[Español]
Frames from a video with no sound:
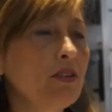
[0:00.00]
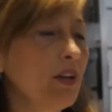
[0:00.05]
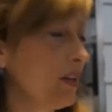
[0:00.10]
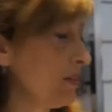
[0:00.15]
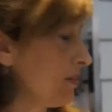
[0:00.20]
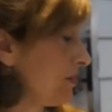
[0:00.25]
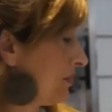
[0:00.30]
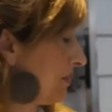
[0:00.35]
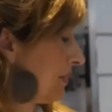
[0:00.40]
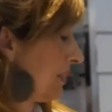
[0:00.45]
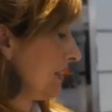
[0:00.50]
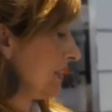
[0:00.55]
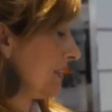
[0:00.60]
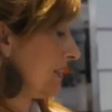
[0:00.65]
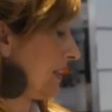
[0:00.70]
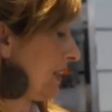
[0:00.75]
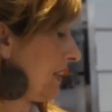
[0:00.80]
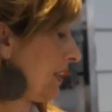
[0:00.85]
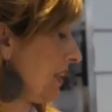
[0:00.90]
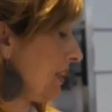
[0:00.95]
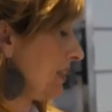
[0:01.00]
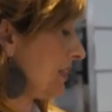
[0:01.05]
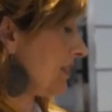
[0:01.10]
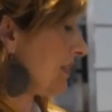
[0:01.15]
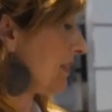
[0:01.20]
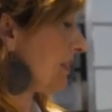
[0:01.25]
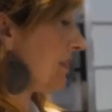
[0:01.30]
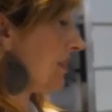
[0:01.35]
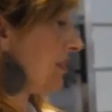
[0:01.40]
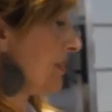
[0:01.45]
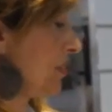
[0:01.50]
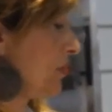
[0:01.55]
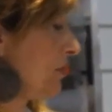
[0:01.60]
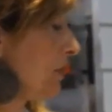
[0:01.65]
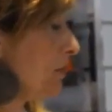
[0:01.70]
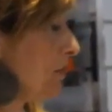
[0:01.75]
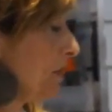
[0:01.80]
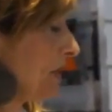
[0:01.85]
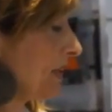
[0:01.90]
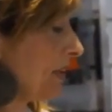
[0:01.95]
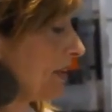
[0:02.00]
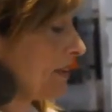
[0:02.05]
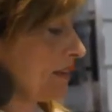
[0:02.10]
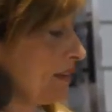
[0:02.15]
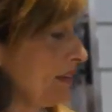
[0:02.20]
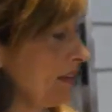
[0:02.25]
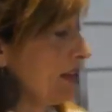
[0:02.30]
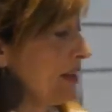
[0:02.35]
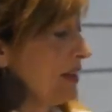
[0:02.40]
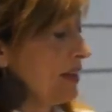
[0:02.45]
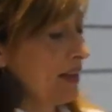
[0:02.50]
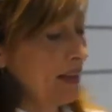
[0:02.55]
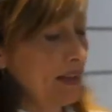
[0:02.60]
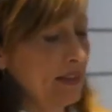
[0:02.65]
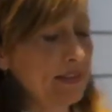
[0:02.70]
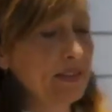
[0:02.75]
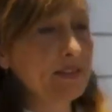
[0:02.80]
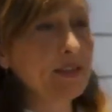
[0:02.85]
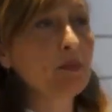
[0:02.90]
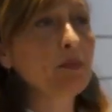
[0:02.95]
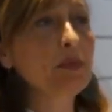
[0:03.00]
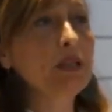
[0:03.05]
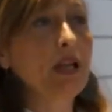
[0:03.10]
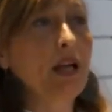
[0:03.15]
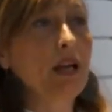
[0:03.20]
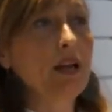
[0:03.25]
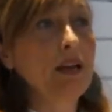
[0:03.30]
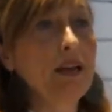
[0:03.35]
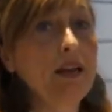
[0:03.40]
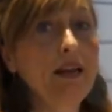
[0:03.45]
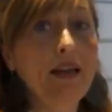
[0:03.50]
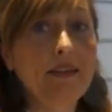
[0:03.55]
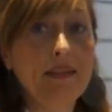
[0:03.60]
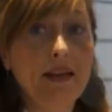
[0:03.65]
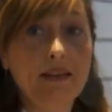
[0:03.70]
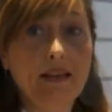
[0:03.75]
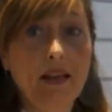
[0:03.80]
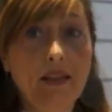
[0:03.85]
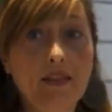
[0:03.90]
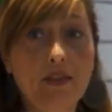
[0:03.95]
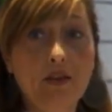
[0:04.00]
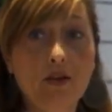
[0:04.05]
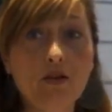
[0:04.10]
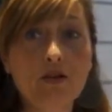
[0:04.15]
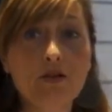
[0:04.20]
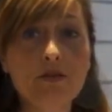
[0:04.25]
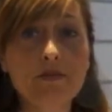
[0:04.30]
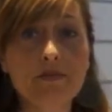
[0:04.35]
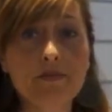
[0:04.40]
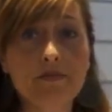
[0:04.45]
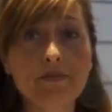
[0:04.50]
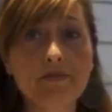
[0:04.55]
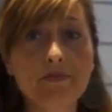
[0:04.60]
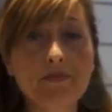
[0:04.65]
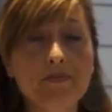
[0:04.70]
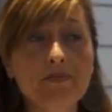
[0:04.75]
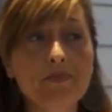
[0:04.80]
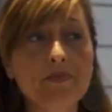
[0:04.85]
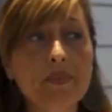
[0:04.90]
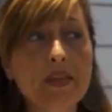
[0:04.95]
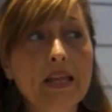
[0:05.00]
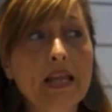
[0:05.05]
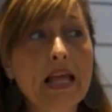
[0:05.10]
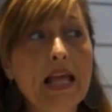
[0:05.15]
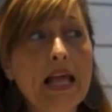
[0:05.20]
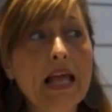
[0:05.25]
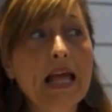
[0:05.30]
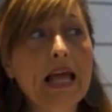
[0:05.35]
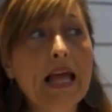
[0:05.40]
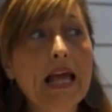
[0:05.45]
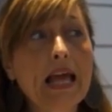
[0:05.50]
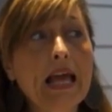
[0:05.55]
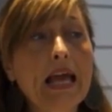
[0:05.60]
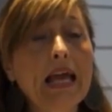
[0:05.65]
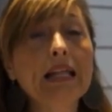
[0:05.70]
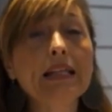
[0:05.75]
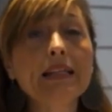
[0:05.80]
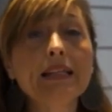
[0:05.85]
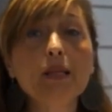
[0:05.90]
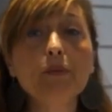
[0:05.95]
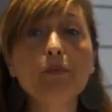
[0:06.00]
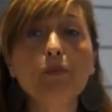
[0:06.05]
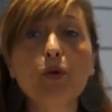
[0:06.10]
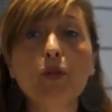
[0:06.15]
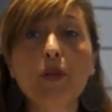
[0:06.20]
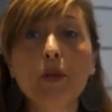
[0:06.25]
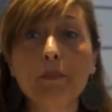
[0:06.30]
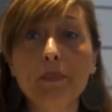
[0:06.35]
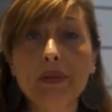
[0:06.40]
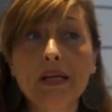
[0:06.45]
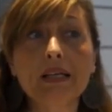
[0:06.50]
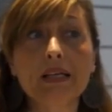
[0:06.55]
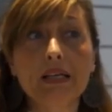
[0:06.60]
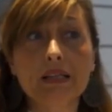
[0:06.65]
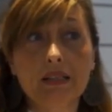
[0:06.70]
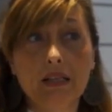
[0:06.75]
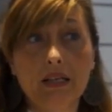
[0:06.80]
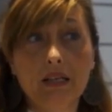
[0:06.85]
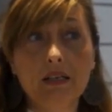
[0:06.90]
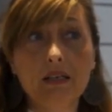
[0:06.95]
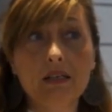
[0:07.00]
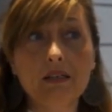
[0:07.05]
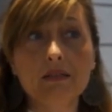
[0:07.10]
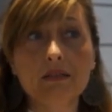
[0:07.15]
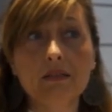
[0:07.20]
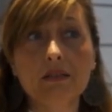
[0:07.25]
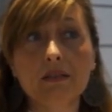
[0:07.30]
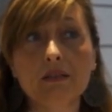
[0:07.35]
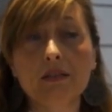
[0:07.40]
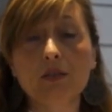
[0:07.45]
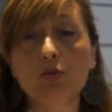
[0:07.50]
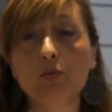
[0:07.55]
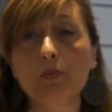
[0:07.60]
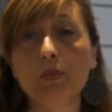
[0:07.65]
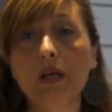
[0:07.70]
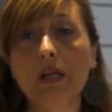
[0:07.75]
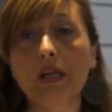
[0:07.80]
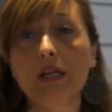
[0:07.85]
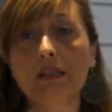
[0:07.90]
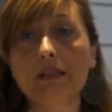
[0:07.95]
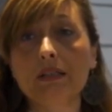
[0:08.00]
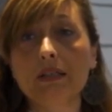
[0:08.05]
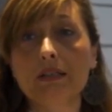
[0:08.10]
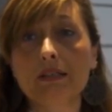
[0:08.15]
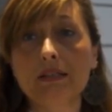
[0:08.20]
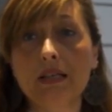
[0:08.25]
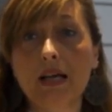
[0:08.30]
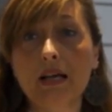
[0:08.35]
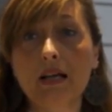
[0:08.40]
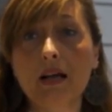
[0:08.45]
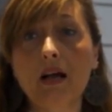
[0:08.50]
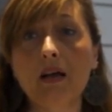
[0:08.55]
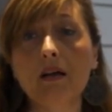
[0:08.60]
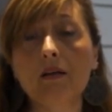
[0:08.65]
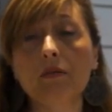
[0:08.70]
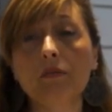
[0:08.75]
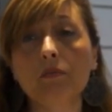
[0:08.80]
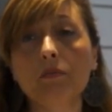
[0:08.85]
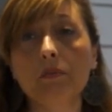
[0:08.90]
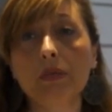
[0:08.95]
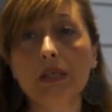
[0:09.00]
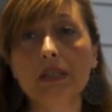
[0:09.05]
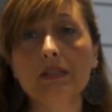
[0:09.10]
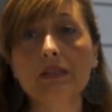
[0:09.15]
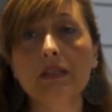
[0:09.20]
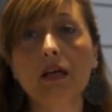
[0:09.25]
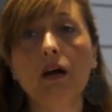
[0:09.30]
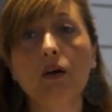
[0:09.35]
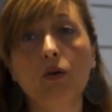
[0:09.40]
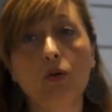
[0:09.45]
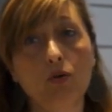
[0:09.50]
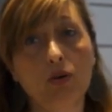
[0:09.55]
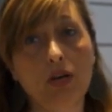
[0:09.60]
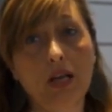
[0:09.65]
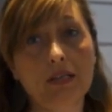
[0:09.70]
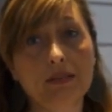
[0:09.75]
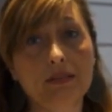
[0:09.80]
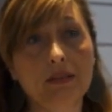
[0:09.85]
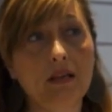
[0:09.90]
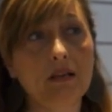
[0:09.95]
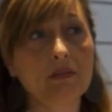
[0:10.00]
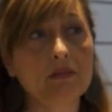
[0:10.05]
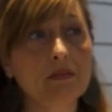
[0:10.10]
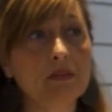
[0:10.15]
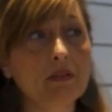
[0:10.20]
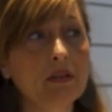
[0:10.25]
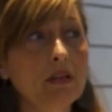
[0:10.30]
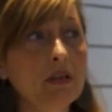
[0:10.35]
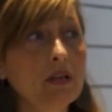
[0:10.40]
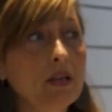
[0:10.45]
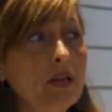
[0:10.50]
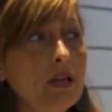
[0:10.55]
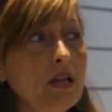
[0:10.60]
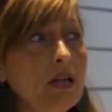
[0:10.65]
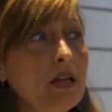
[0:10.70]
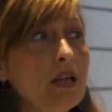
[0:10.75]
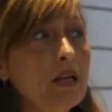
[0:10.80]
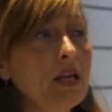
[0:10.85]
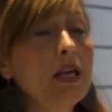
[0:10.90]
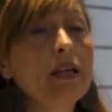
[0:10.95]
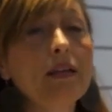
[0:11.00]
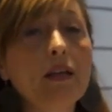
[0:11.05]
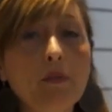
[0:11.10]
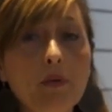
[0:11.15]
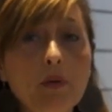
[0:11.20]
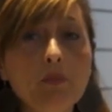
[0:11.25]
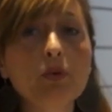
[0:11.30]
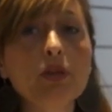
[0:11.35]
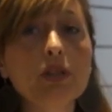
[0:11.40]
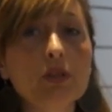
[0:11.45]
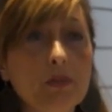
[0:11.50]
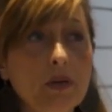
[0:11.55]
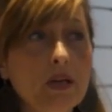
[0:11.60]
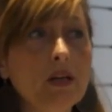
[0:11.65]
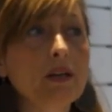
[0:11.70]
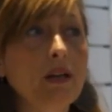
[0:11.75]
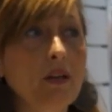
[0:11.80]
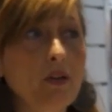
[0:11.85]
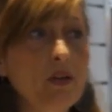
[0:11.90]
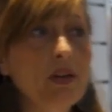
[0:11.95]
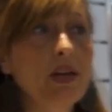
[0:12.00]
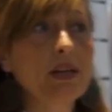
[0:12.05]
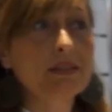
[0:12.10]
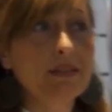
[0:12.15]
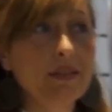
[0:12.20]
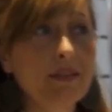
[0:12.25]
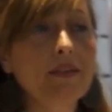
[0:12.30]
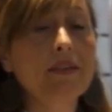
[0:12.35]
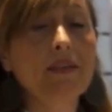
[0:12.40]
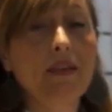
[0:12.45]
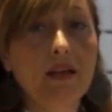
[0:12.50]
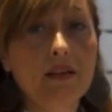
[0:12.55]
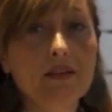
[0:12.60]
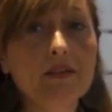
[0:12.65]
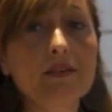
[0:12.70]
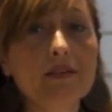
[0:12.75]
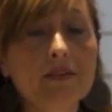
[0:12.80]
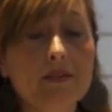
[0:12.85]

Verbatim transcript: claro. Este análisis sirve para determinar la hidratación, el tipo de piel que tienes, si tu piel es seca, mixta o grasa, y también puedes ver el grado de elasticidad